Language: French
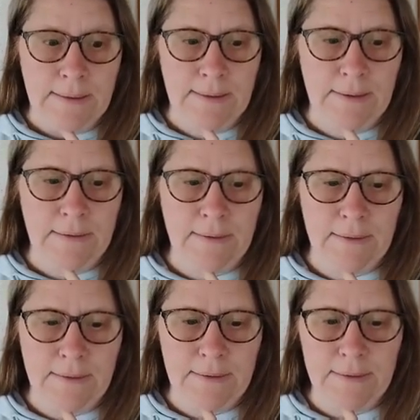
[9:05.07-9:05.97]
Et
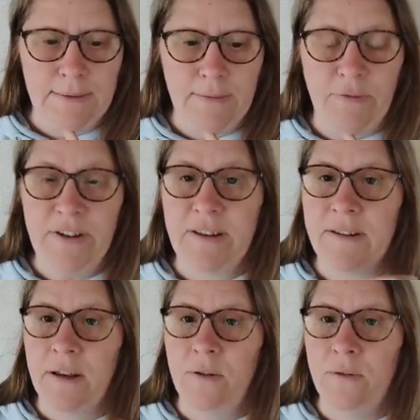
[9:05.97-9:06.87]
euh, en fait, c'est
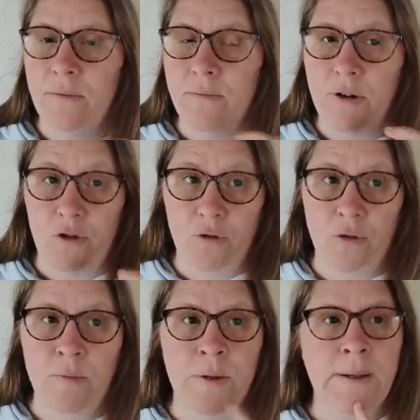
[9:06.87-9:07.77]
un, un jeune
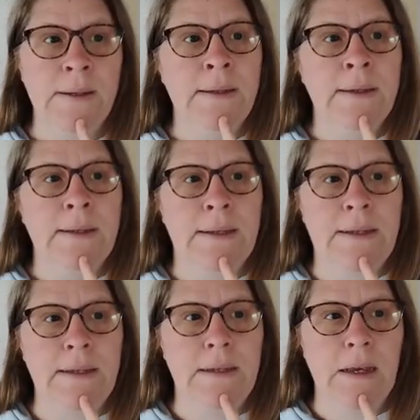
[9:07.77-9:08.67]
homme
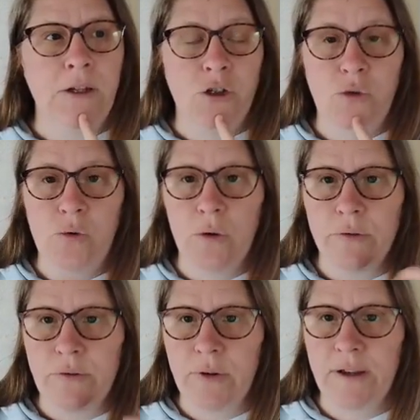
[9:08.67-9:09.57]
qui, un jour,
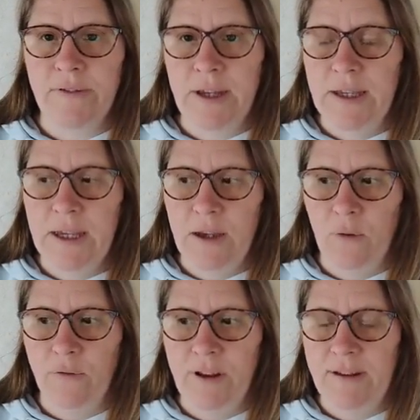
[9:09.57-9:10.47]
se réveille et
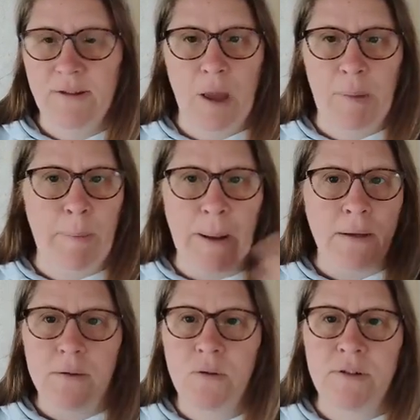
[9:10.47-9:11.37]
en fait, il se rappelle pas
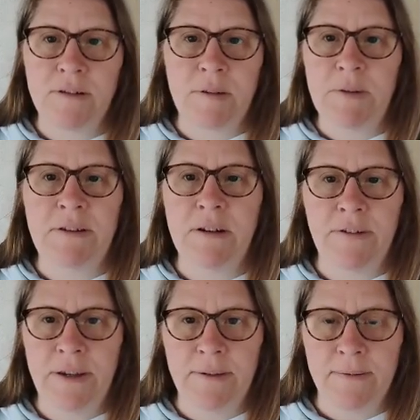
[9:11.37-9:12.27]
de ce qui s'est passé la
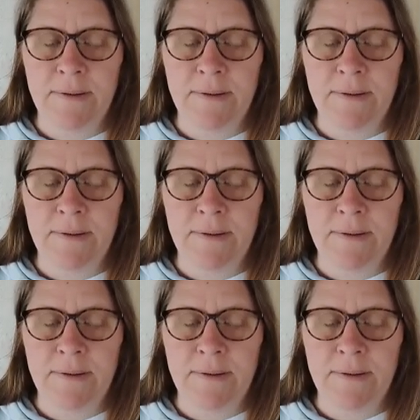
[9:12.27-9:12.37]
veille.